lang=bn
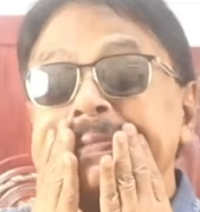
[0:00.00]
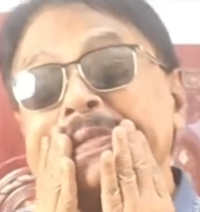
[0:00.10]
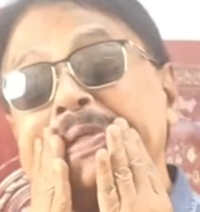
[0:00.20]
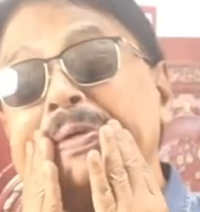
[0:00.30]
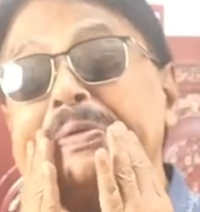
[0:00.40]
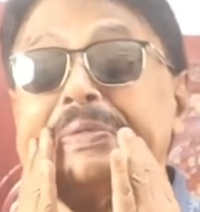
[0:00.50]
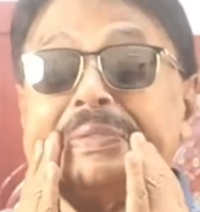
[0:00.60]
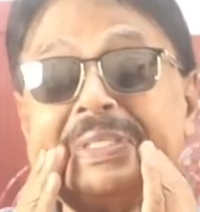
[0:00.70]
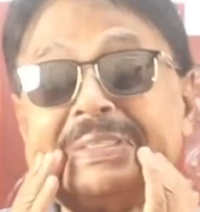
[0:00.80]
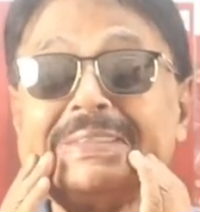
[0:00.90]
তো
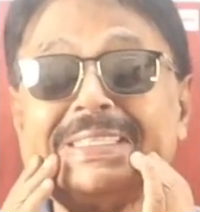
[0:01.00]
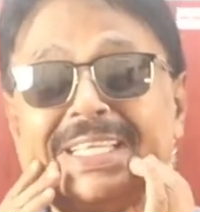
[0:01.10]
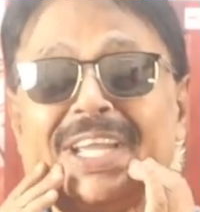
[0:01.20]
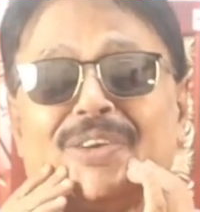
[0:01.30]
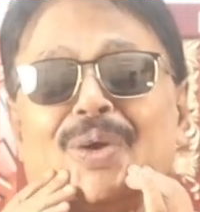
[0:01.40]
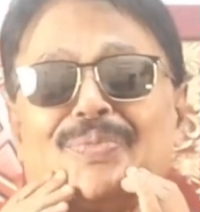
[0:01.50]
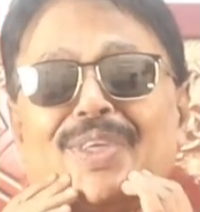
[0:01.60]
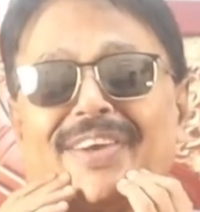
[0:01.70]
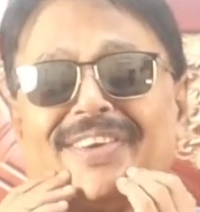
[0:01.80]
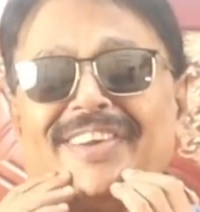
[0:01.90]
এইটুক তো
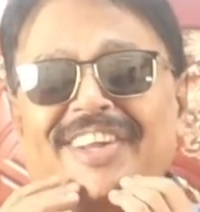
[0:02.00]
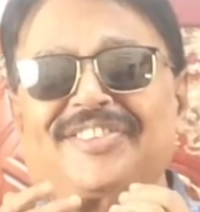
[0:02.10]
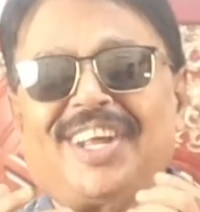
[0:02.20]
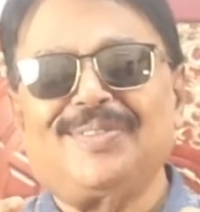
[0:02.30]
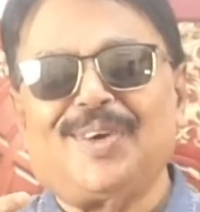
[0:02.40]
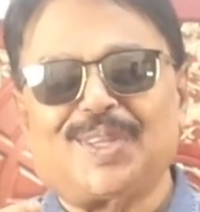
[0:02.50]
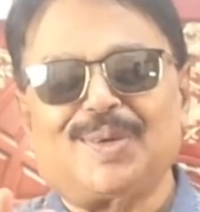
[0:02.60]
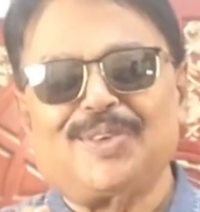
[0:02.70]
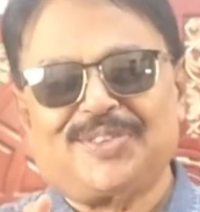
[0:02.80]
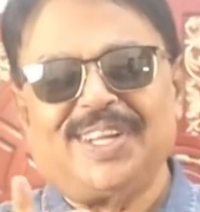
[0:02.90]
একটা নেশার মতো
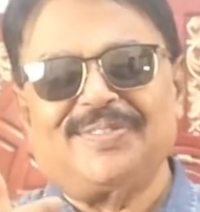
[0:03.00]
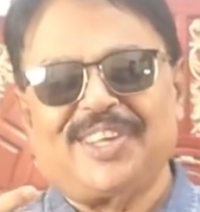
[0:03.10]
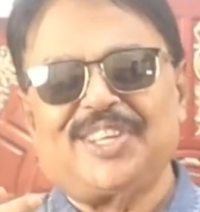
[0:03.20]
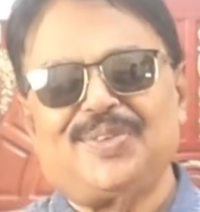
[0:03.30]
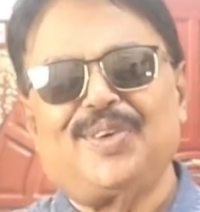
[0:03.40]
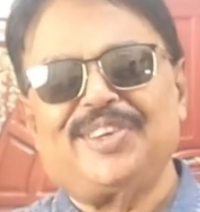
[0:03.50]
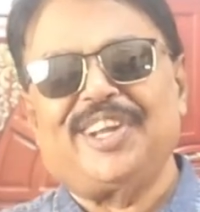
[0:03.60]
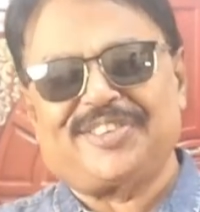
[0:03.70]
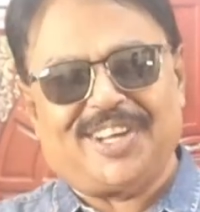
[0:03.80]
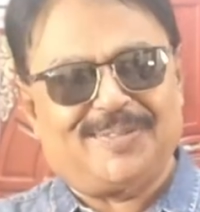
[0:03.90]
বুঝছেন ফেসবুক
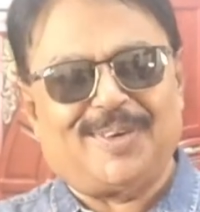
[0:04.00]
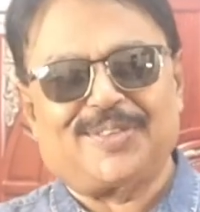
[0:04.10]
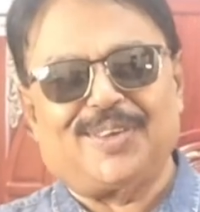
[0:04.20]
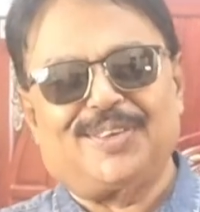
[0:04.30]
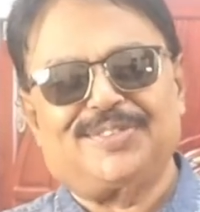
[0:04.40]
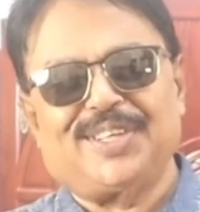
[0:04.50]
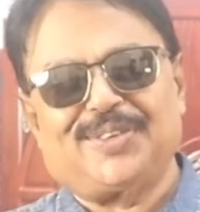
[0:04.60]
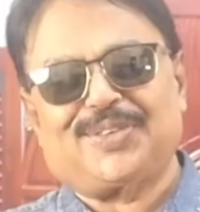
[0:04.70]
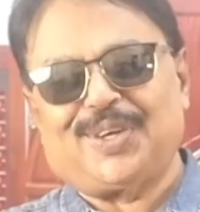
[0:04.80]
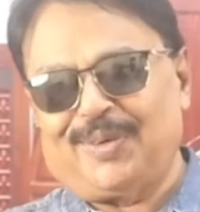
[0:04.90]
নেশার মতো
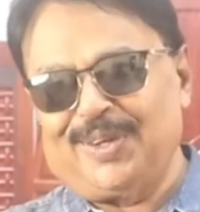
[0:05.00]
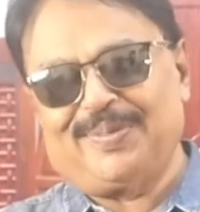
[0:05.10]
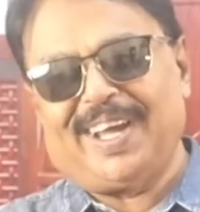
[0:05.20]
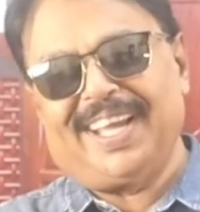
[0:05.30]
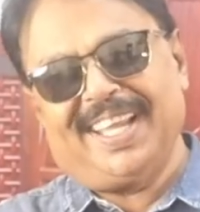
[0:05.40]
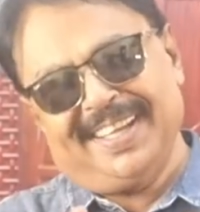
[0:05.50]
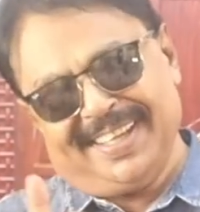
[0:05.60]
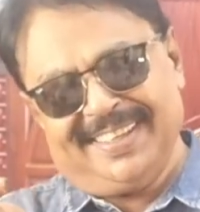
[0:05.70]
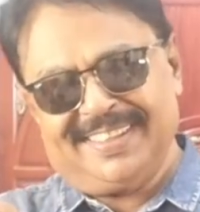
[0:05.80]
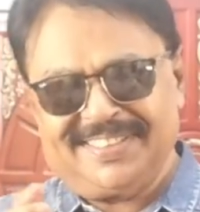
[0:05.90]
যেটুক সময় পাই
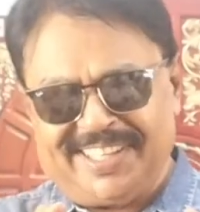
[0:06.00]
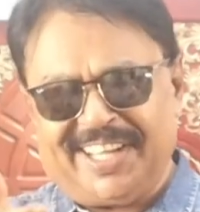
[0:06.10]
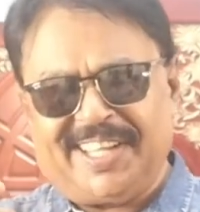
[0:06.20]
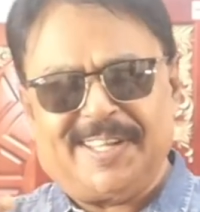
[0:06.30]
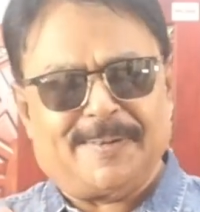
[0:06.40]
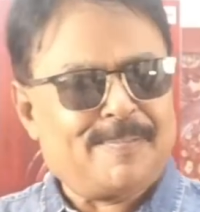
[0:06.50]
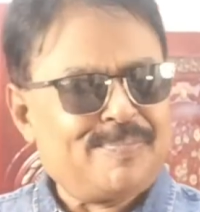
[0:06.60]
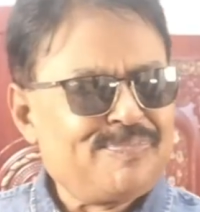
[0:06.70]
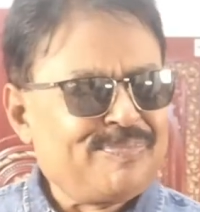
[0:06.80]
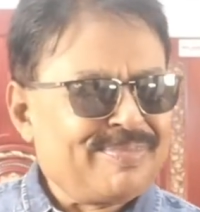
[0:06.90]
দেখি
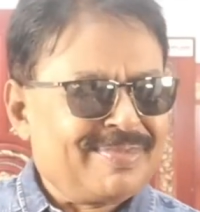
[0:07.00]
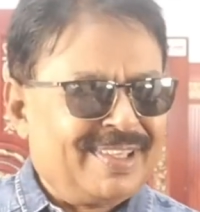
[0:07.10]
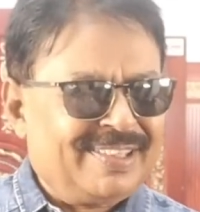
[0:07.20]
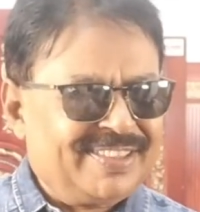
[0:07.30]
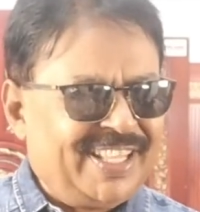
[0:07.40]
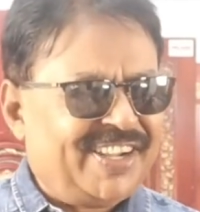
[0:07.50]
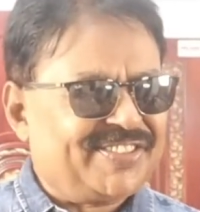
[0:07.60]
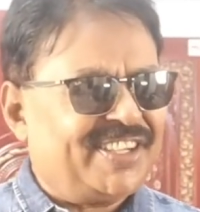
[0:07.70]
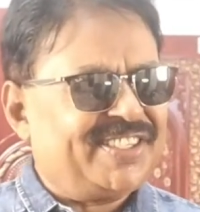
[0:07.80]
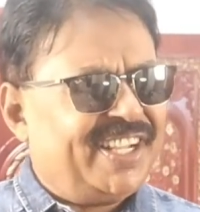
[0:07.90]

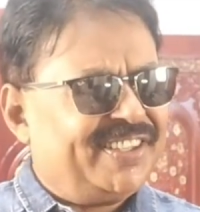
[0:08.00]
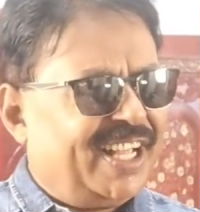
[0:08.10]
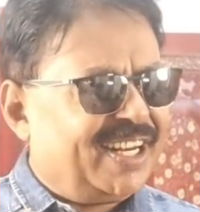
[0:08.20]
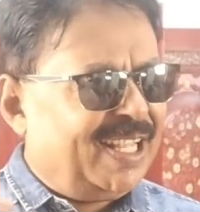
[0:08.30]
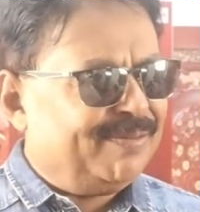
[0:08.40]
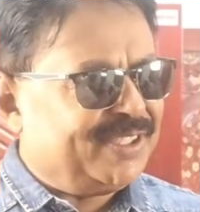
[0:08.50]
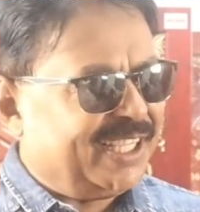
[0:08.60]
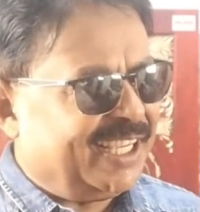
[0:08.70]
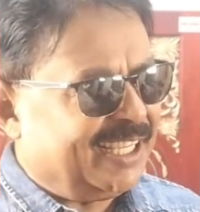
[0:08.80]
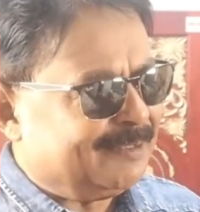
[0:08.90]
দেখতে যে দেখলাম
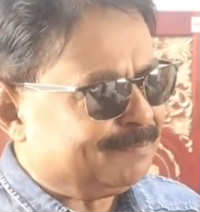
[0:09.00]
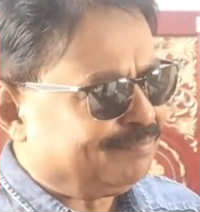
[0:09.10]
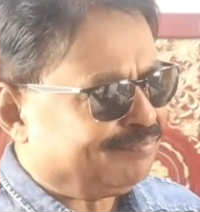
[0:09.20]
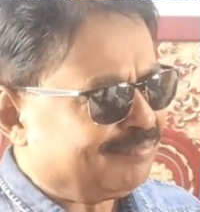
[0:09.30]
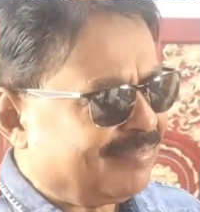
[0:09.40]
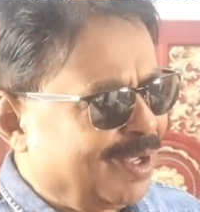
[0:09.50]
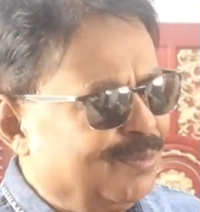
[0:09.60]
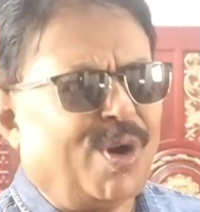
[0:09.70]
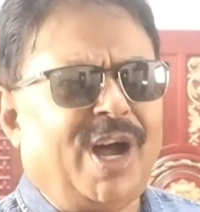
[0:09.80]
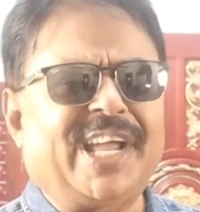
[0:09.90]
যে
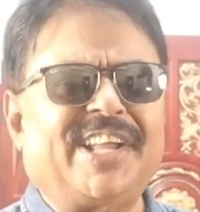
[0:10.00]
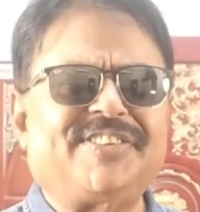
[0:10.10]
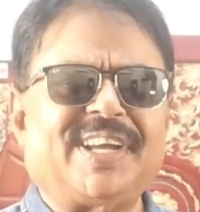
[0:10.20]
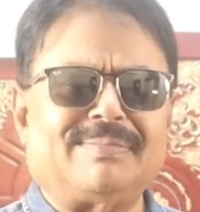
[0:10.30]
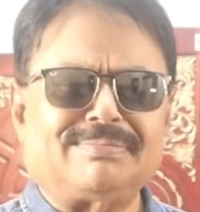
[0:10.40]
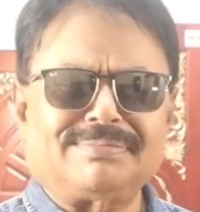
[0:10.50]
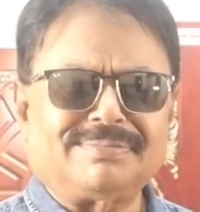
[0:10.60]
মহাগ্যাঞ্জাম